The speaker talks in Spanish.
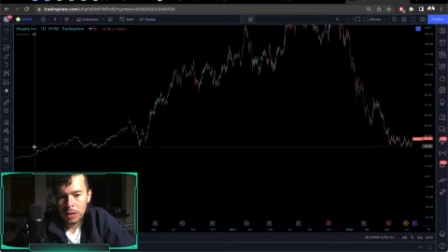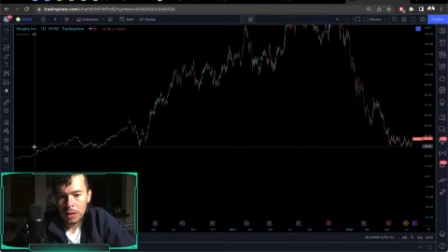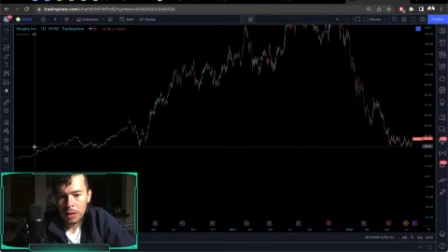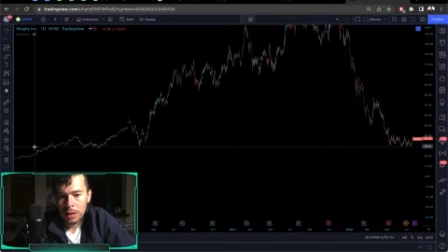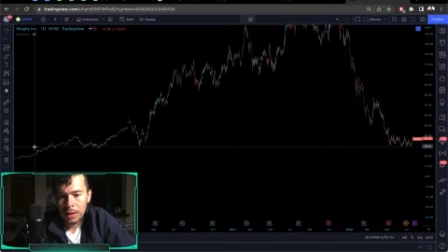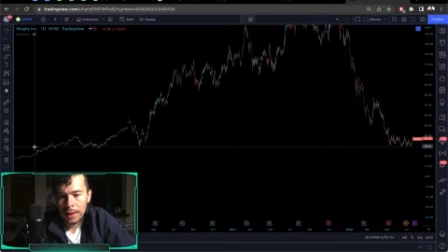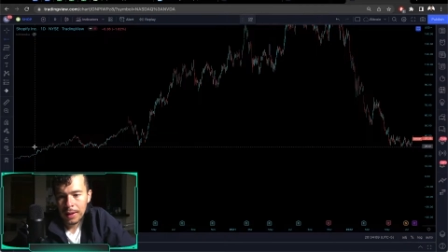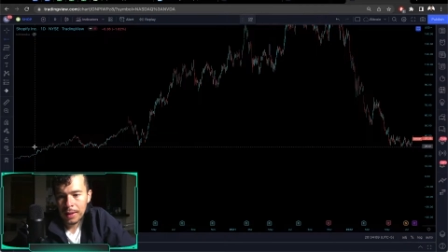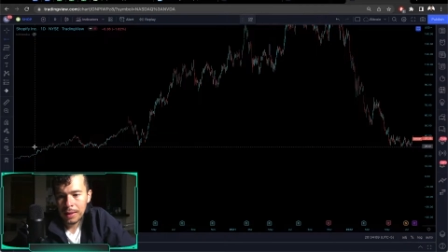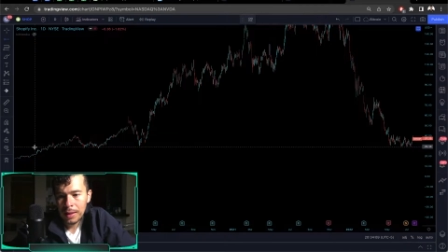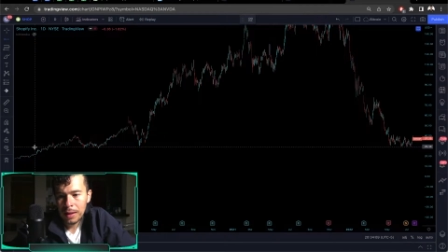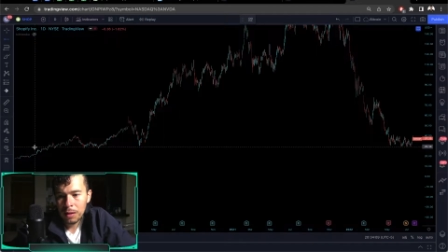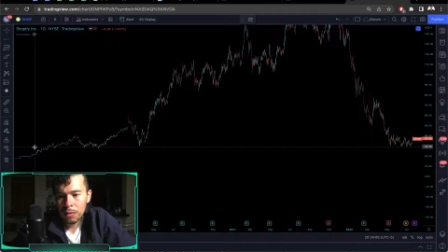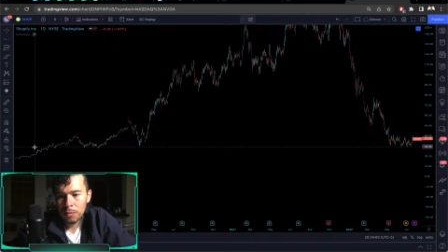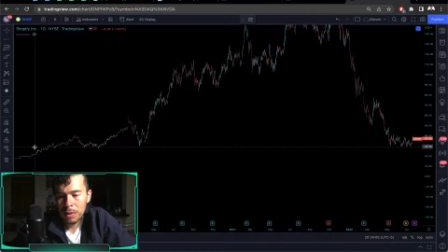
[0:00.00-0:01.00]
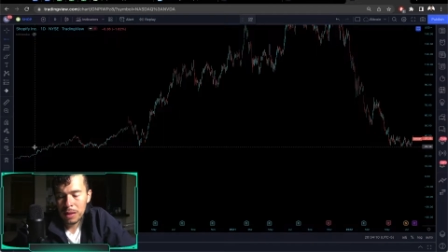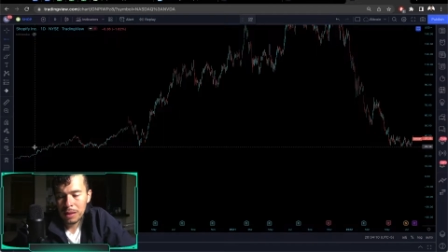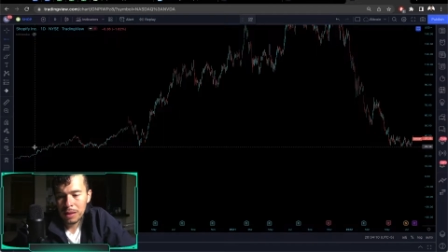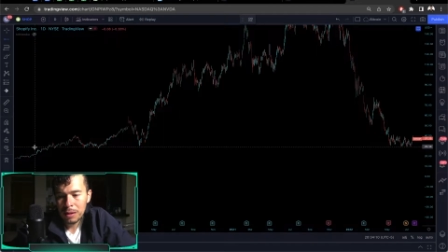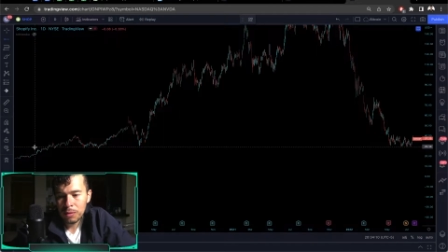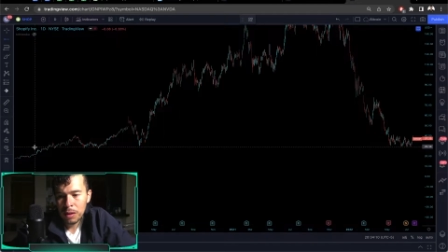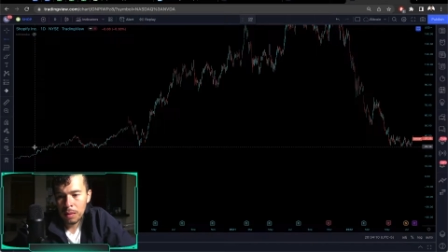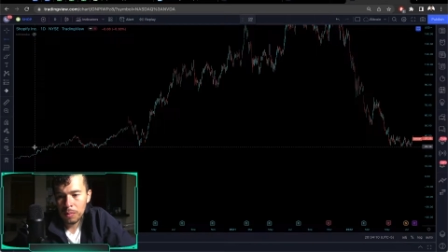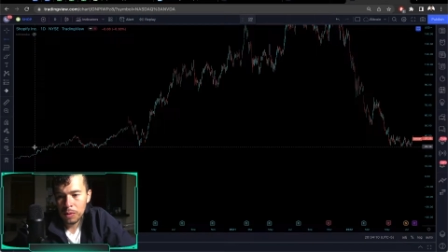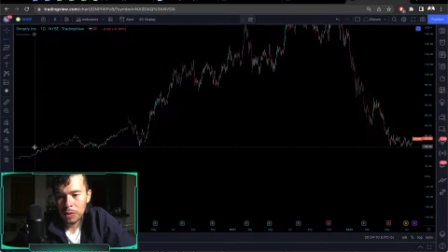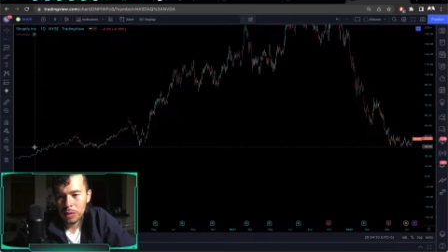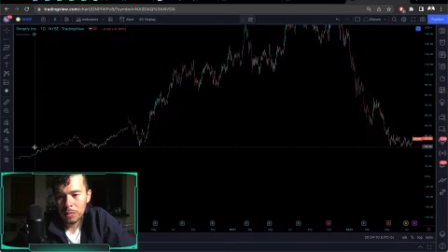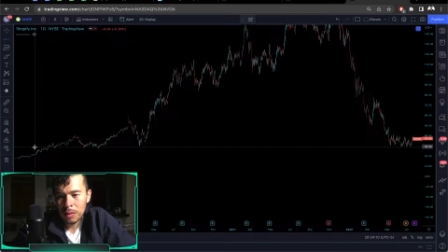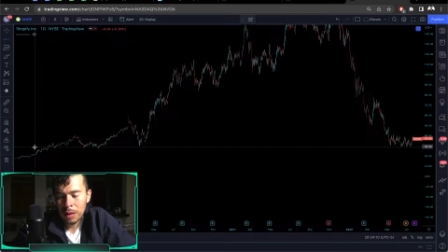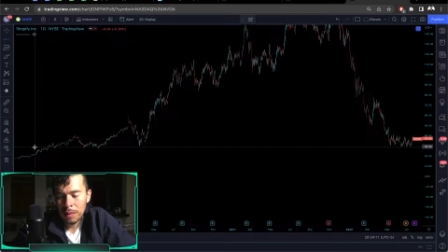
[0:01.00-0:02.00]
30 con 29
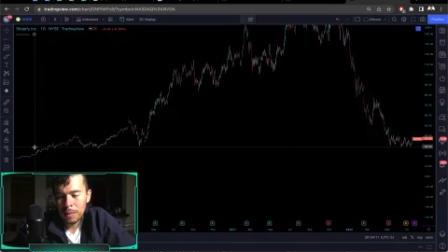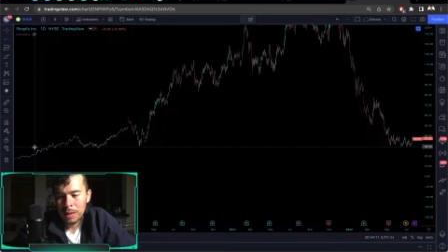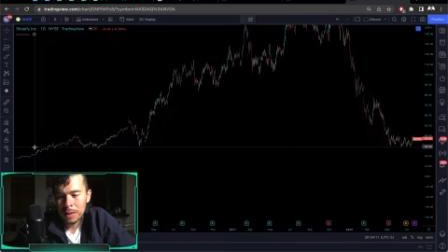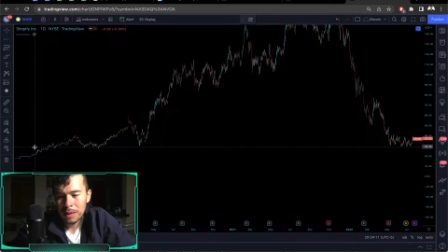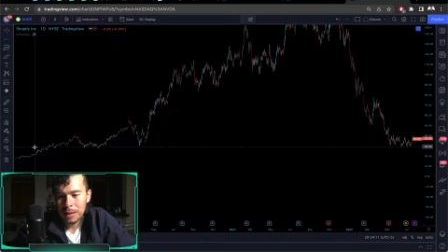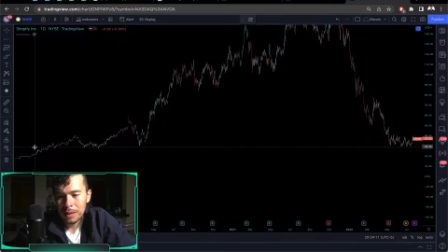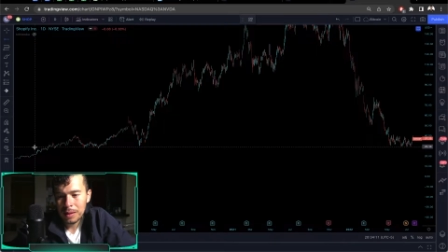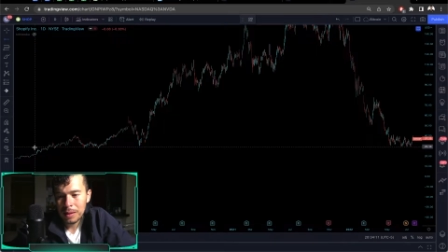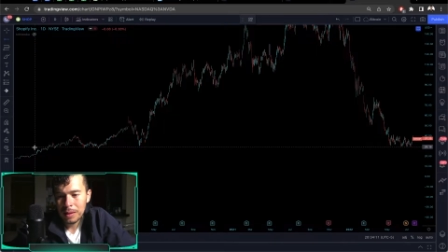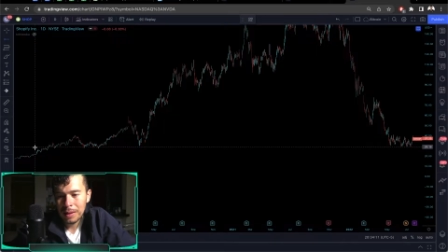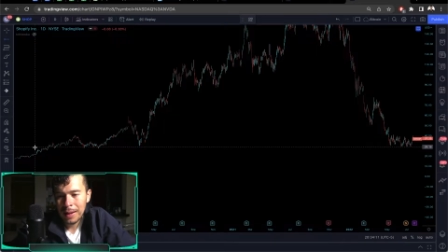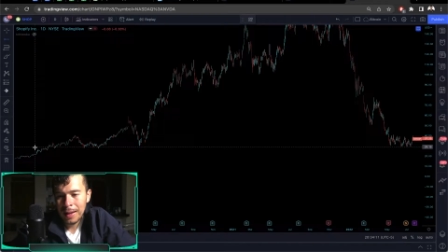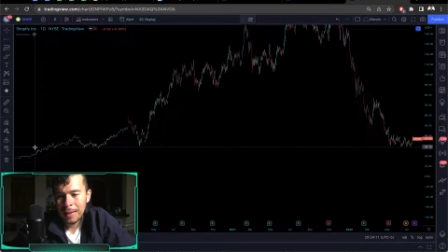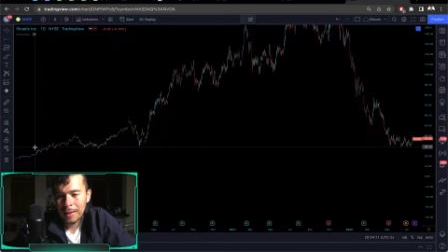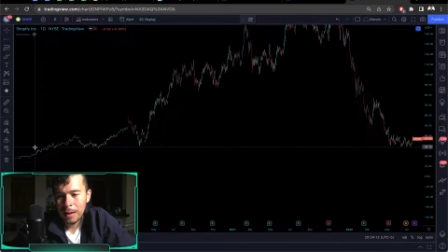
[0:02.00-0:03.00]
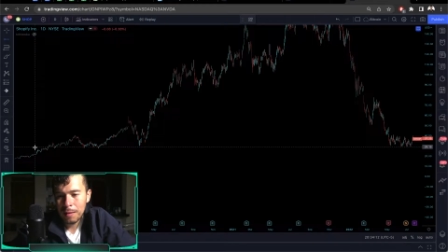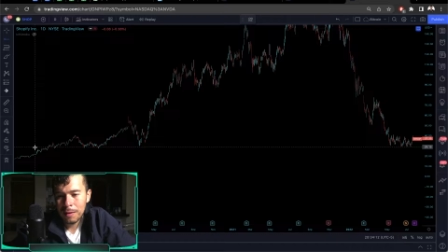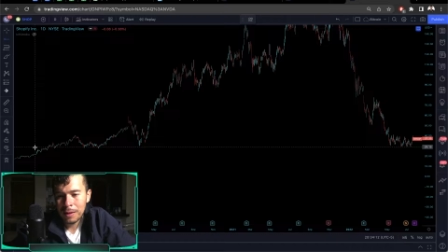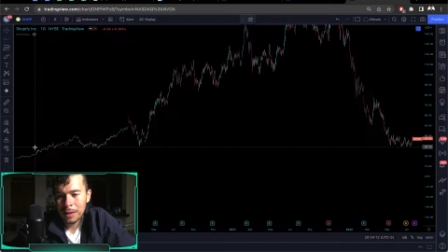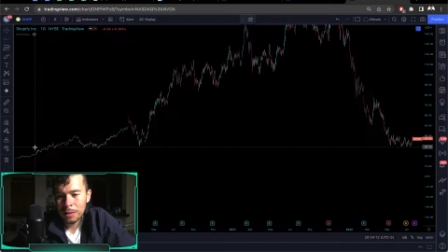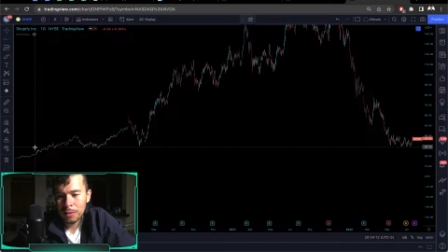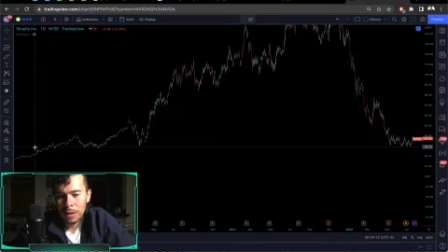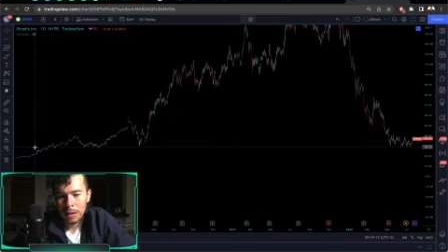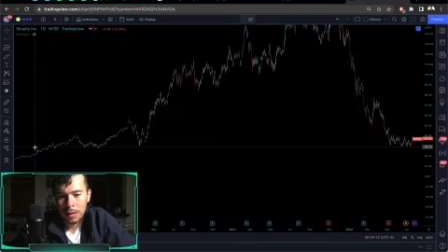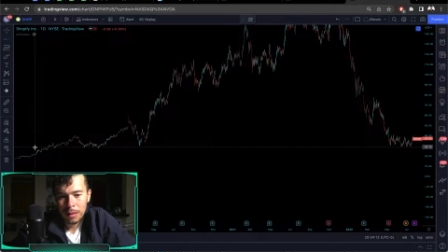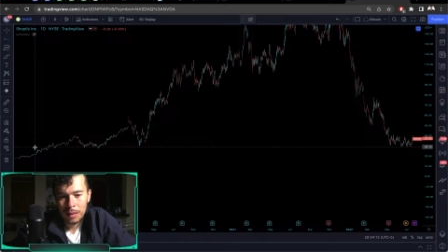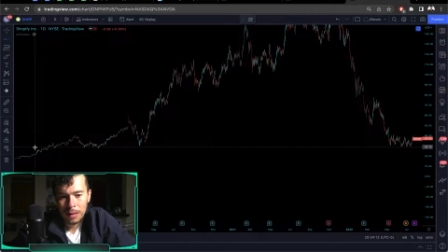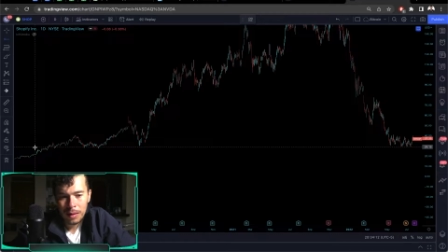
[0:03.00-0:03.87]
aproximadamente, 30 a 29,